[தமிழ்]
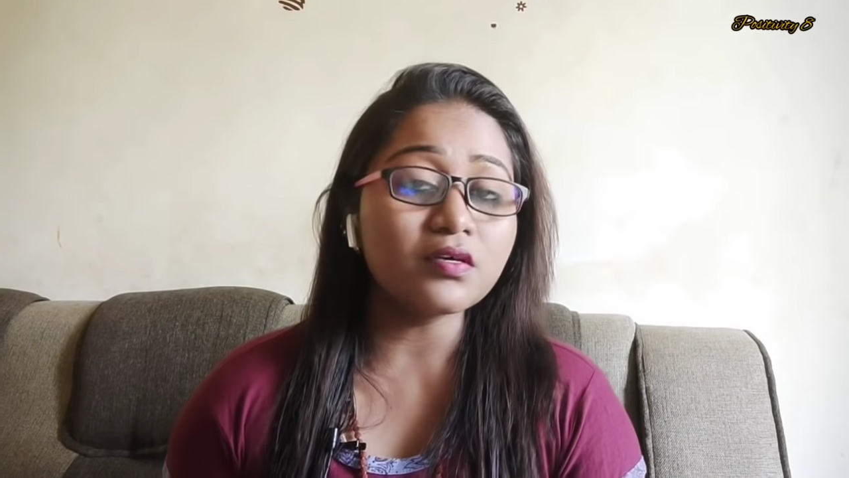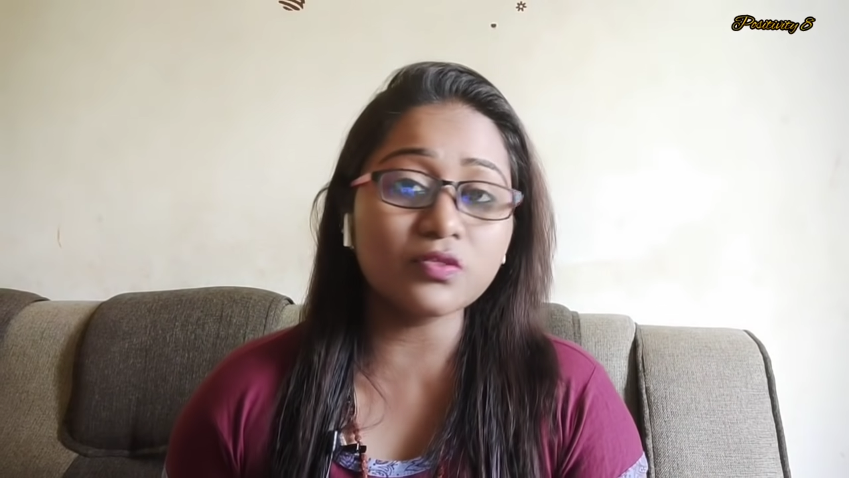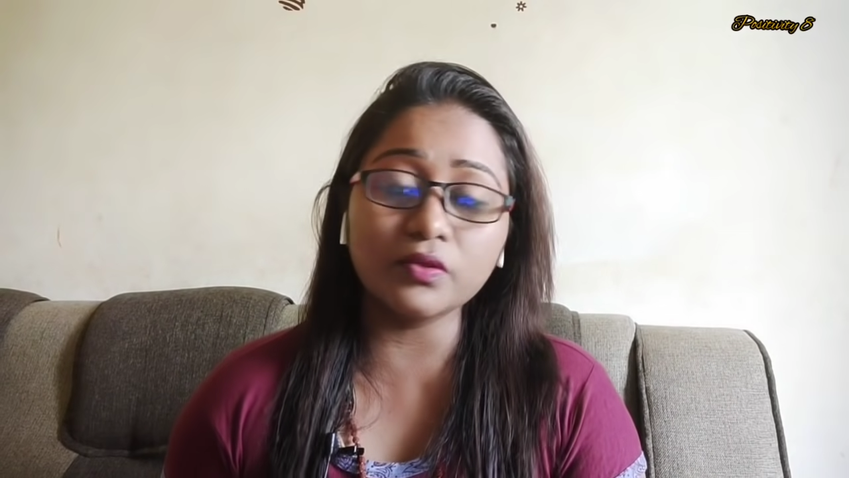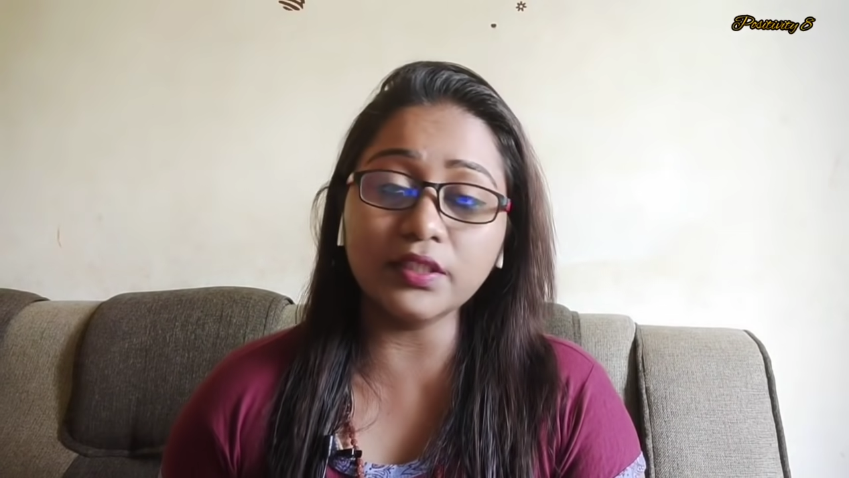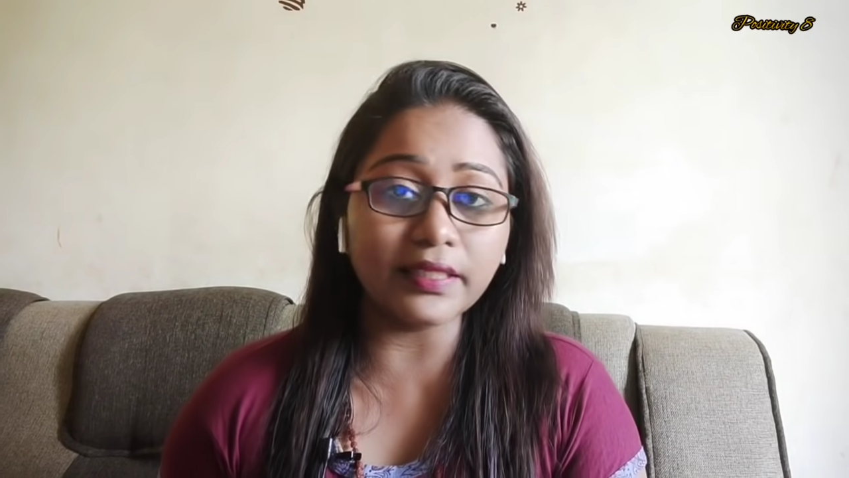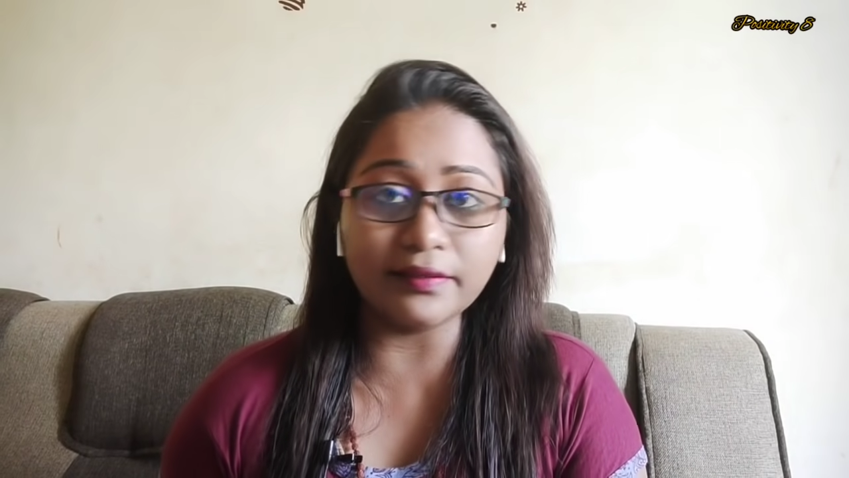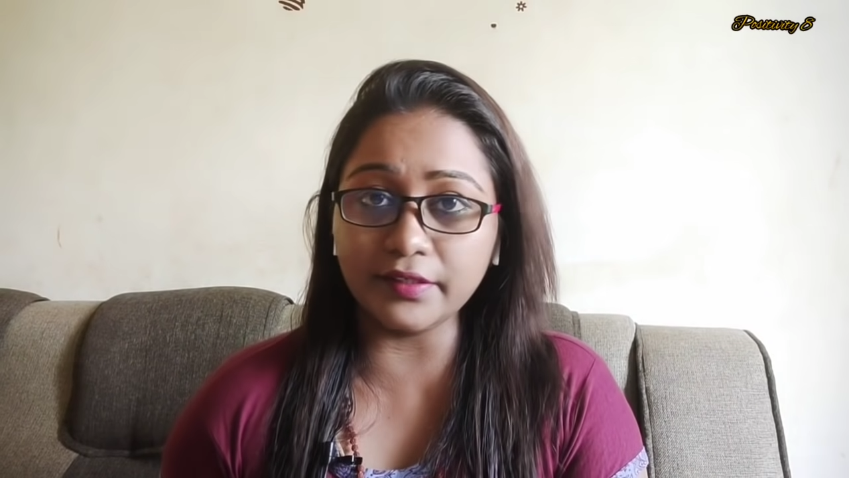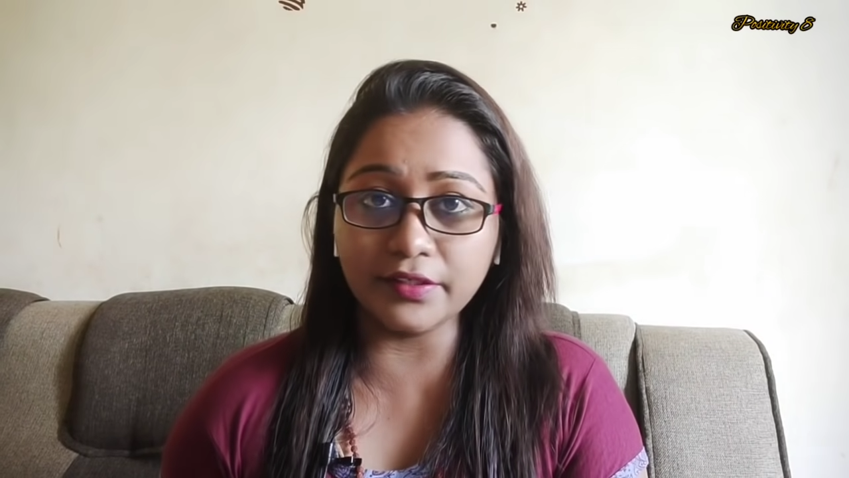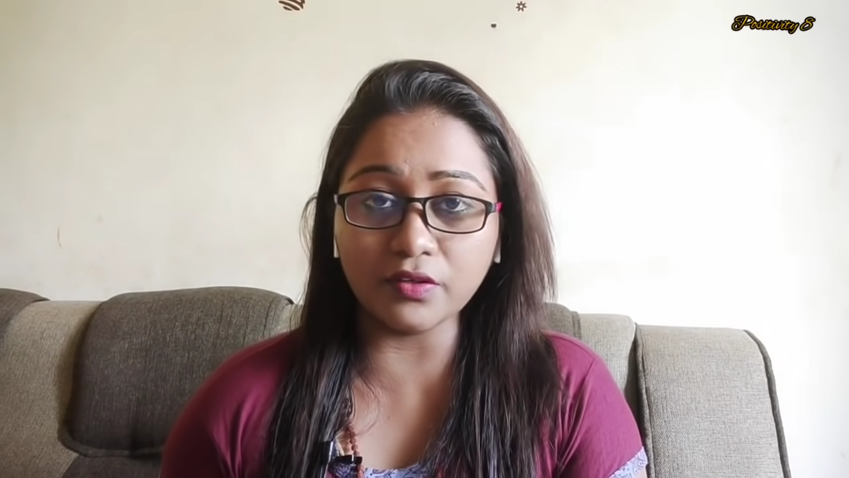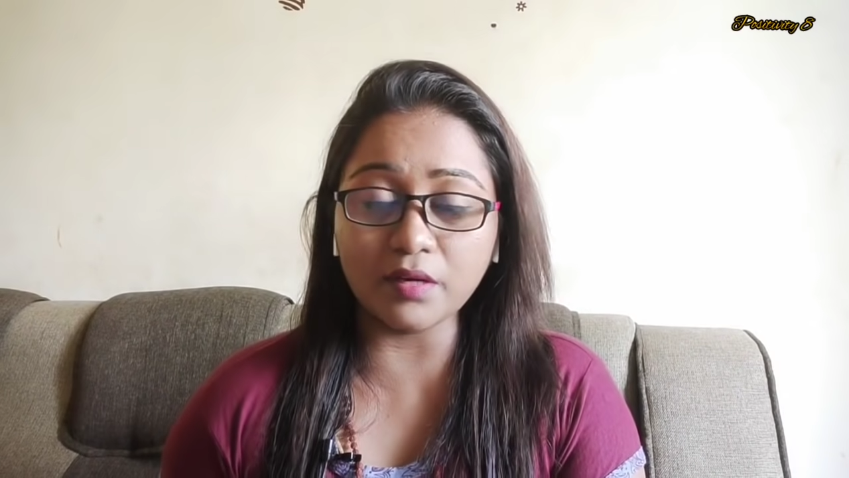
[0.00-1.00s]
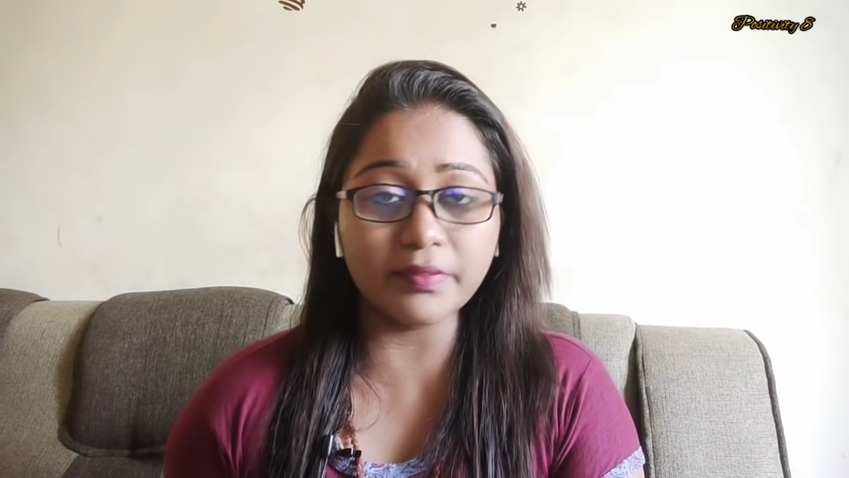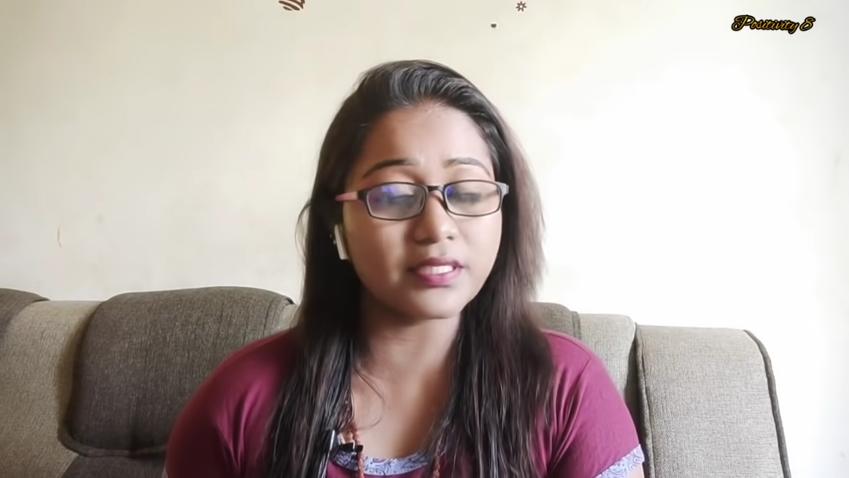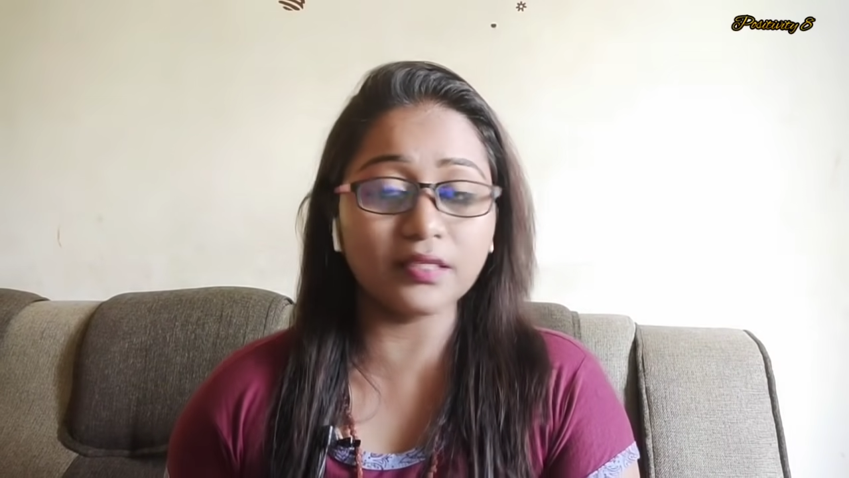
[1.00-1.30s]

ஸோ தட் ஐல் ரீட் கமெண்ட்ஸ்